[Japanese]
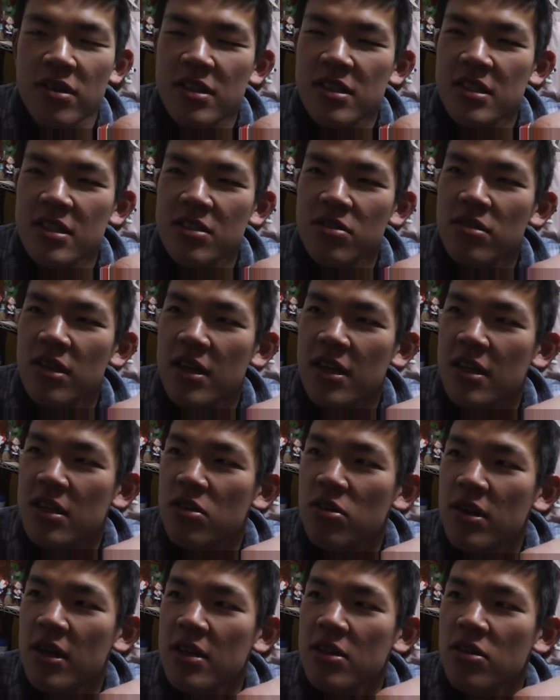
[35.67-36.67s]
美味しそうな
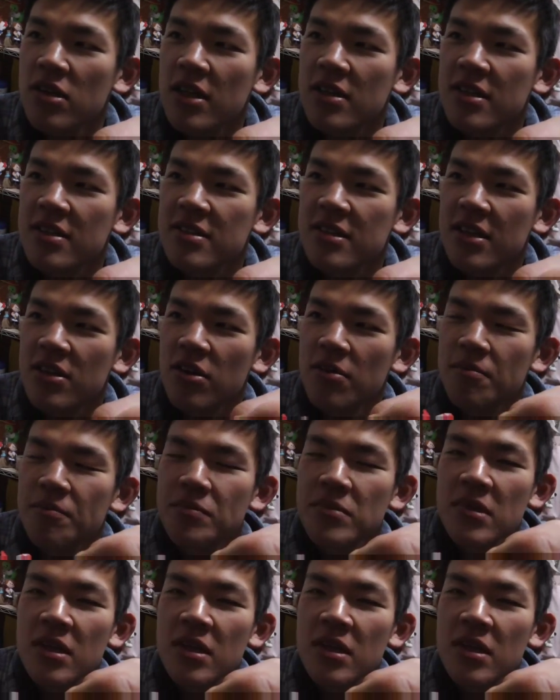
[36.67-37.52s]
キットカットなんですけど。